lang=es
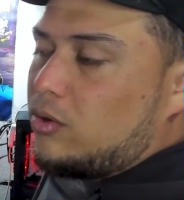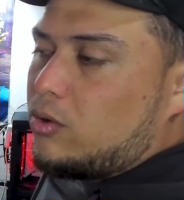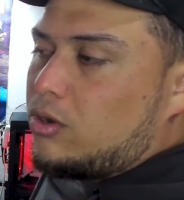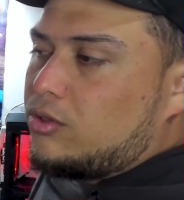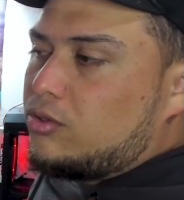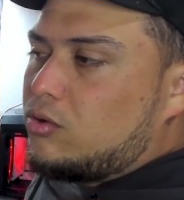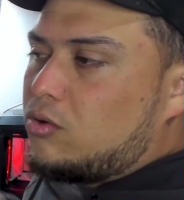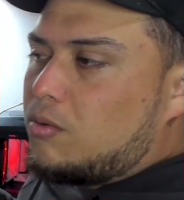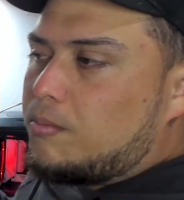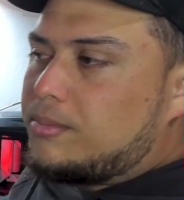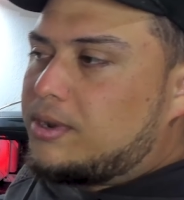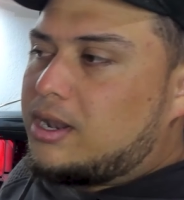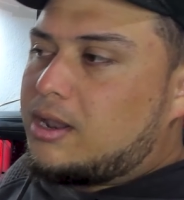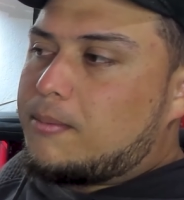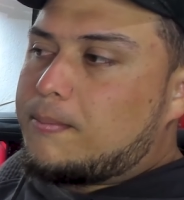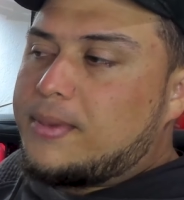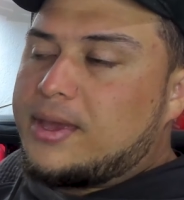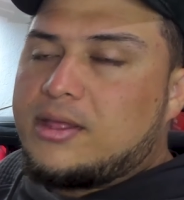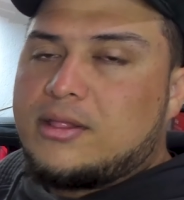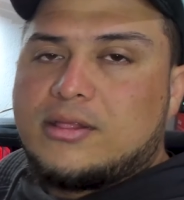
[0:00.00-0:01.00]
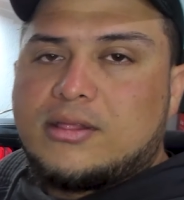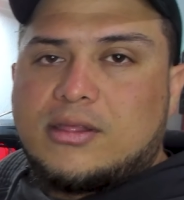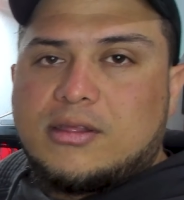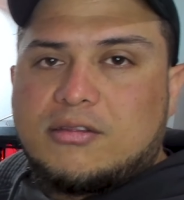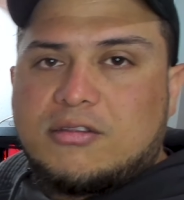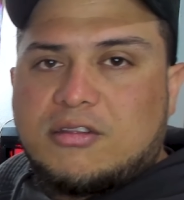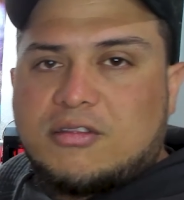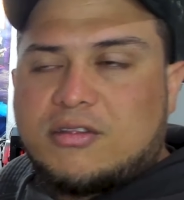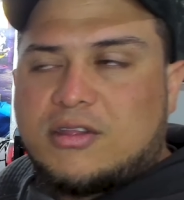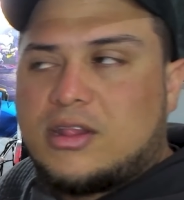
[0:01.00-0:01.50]
cuando compré la
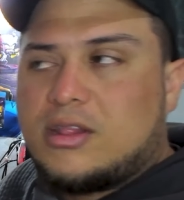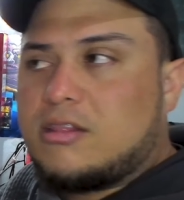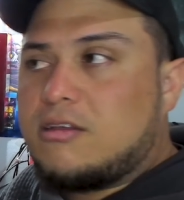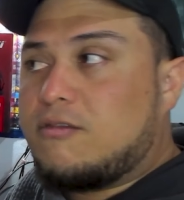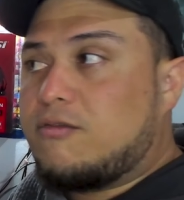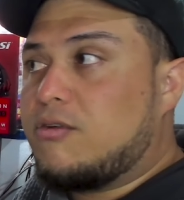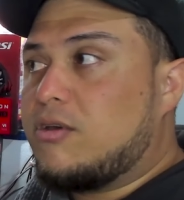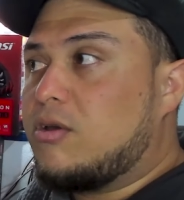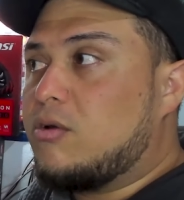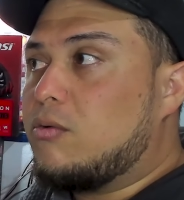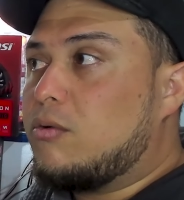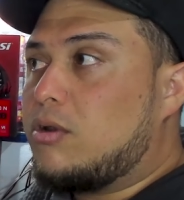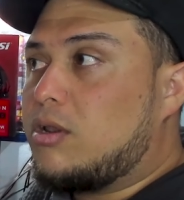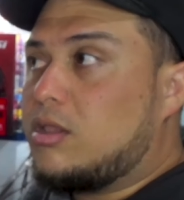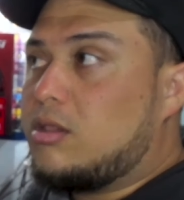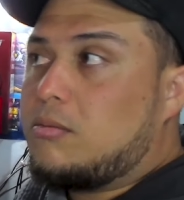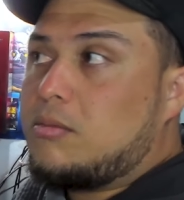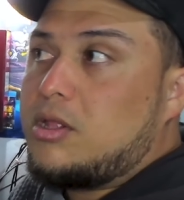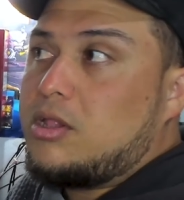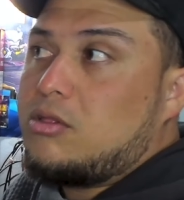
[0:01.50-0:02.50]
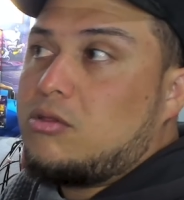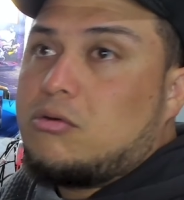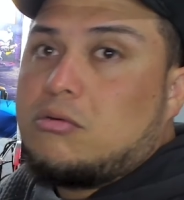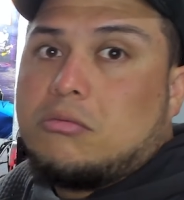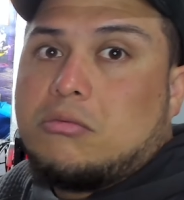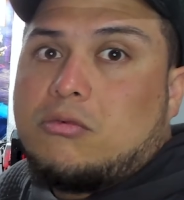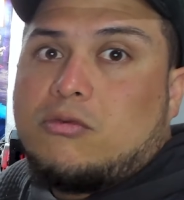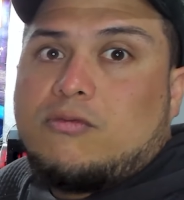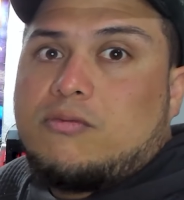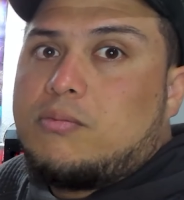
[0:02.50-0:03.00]
2060 fue un rendimiento
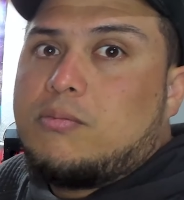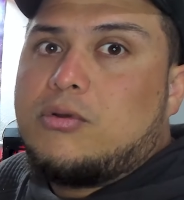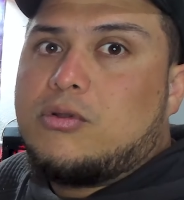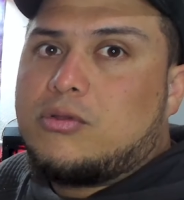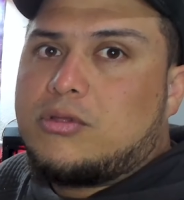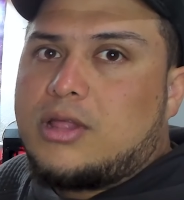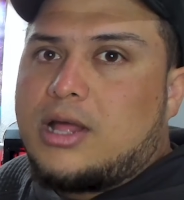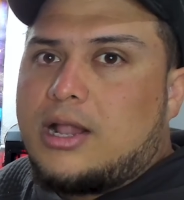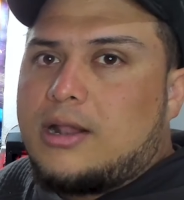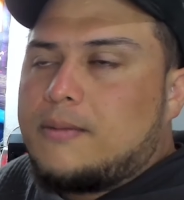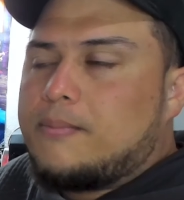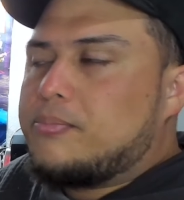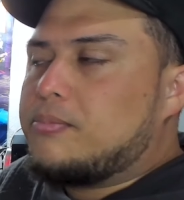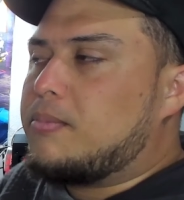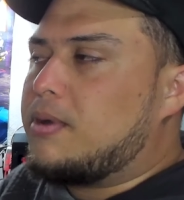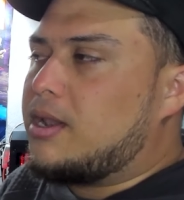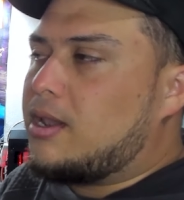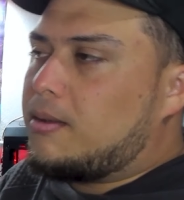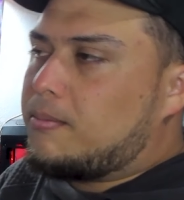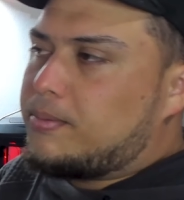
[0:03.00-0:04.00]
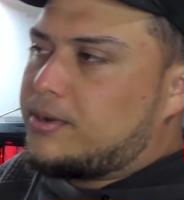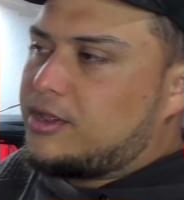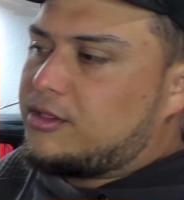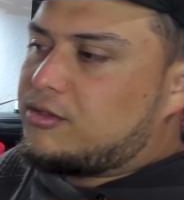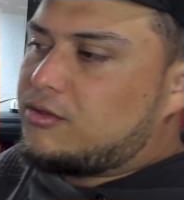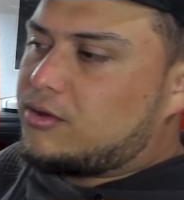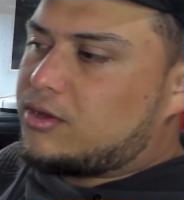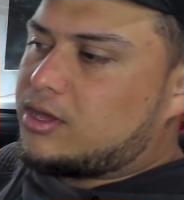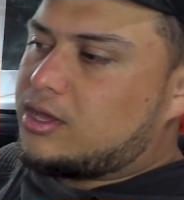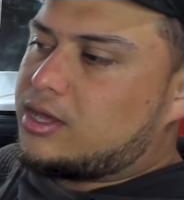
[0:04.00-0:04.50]
brutal para el
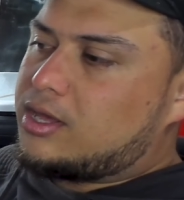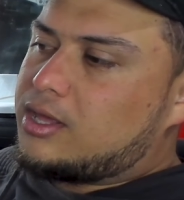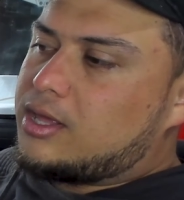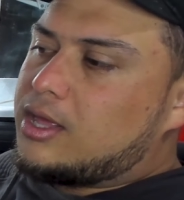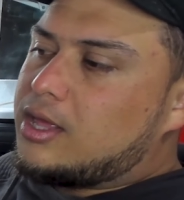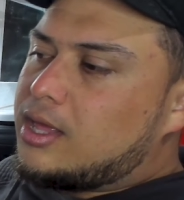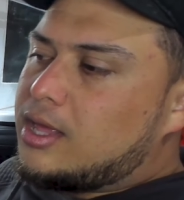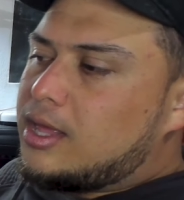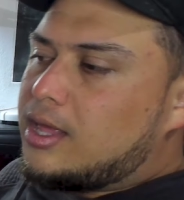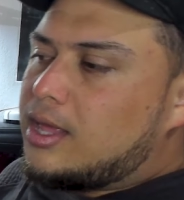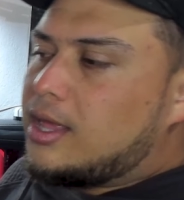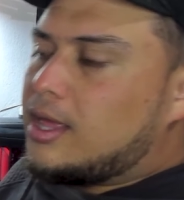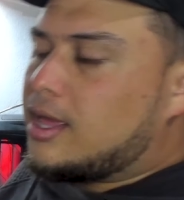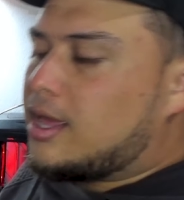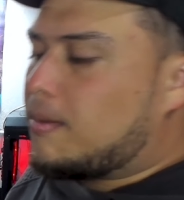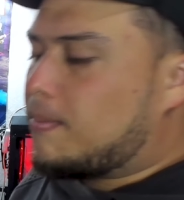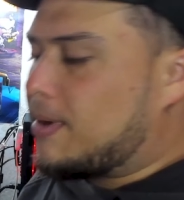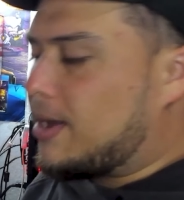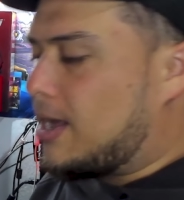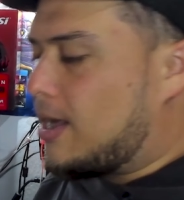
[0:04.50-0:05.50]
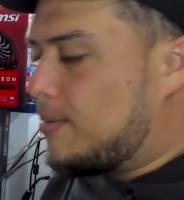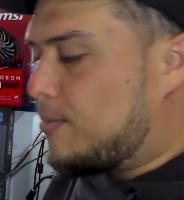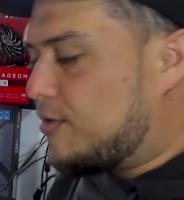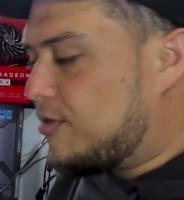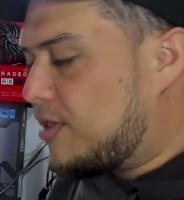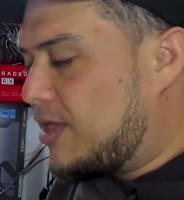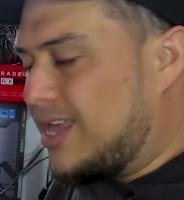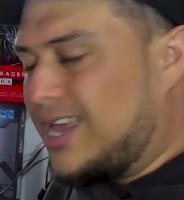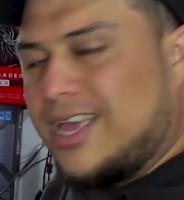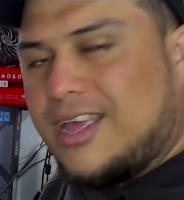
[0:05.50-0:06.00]
precio que, que
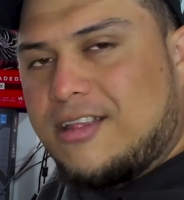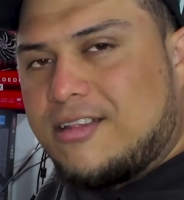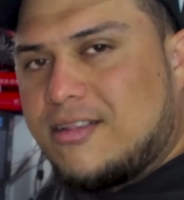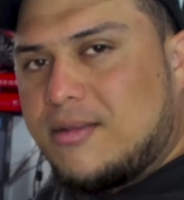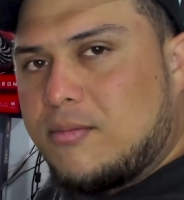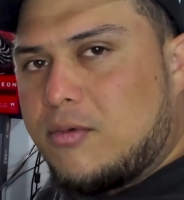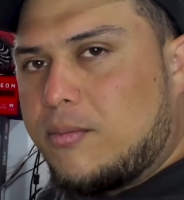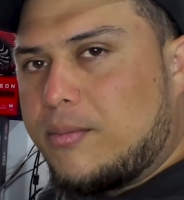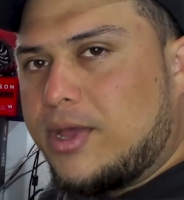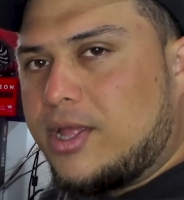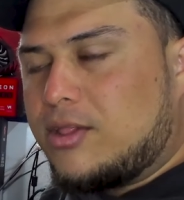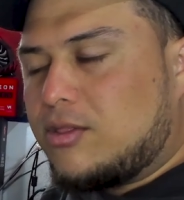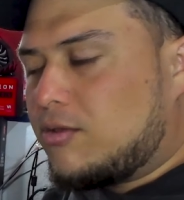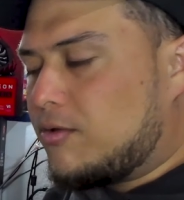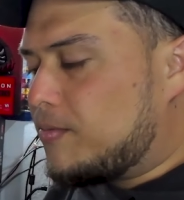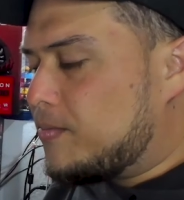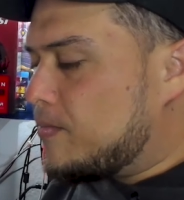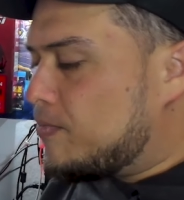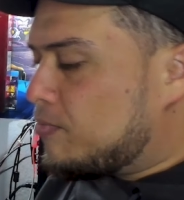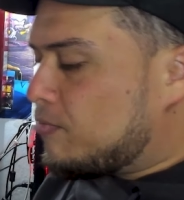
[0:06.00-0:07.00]
pagamos en ese momento.